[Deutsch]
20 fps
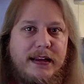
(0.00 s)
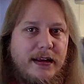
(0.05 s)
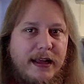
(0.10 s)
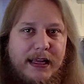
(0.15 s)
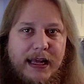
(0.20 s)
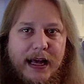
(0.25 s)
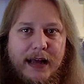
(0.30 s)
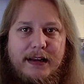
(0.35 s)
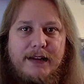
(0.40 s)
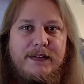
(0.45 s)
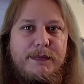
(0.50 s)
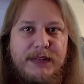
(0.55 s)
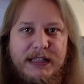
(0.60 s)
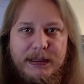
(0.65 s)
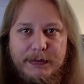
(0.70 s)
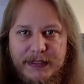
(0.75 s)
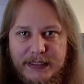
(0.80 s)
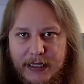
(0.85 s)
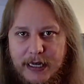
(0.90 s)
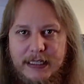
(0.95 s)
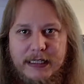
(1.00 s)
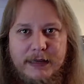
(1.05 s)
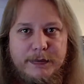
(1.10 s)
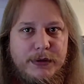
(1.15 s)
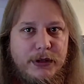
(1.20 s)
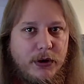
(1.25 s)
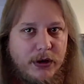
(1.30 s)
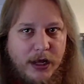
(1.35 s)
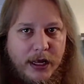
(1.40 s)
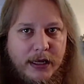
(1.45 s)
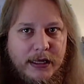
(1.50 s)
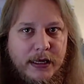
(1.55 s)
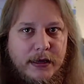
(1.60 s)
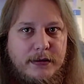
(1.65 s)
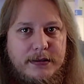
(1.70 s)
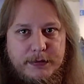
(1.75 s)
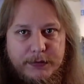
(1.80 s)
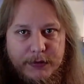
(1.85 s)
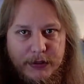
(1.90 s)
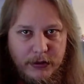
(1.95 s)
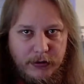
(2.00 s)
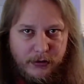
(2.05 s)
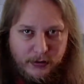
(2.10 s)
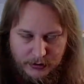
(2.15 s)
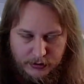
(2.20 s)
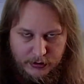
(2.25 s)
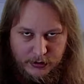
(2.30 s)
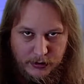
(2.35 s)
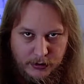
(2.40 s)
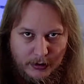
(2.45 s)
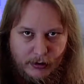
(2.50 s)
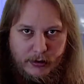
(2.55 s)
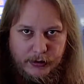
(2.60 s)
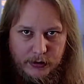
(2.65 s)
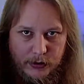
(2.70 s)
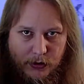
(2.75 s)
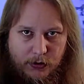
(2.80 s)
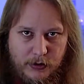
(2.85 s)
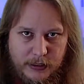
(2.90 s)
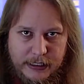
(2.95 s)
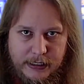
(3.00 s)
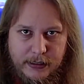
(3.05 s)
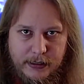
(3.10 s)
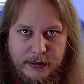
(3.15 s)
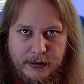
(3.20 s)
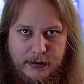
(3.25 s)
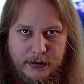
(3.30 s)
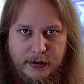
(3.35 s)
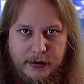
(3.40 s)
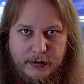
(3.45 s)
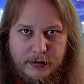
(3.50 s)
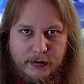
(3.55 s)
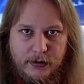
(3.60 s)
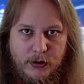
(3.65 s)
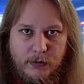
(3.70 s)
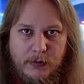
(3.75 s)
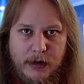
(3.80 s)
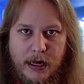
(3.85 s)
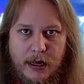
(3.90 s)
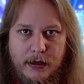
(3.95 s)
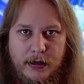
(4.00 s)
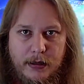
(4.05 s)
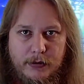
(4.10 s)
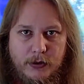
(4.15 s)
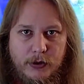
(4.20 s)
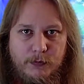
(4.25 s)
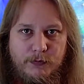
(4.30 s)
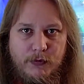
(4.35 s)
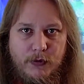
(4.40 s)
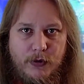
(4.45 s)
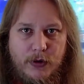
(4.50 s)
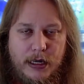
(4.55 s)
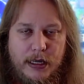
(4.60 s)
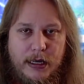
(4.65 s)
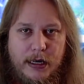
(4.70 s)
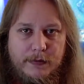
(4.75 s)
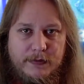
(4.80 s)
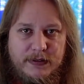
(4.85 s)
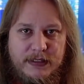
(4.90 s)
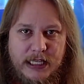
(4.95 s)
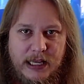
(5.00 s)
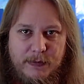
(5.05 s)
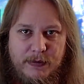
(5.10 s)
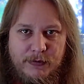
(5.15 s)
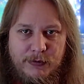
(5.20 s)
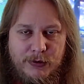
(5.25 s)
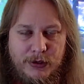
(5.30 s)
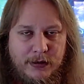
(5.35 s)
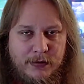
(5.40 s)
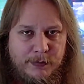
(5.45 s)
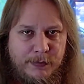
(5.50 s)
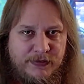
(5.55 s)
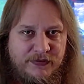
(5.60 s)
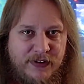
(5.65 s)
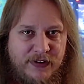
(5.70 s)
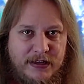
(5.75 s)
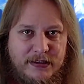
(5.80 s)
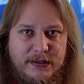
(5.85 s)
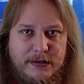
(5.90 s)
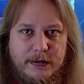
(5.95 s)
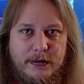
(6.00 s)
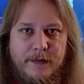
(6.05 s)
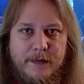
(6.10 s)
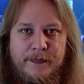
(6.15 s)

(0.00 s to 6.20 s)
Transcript: Keine Ahnung, wenn man dem sagt, ich bin ja kein Arzt, ich bin ja da irgendein normaler Typ, der kein Arzt ist, dem wirklich nicht befasst.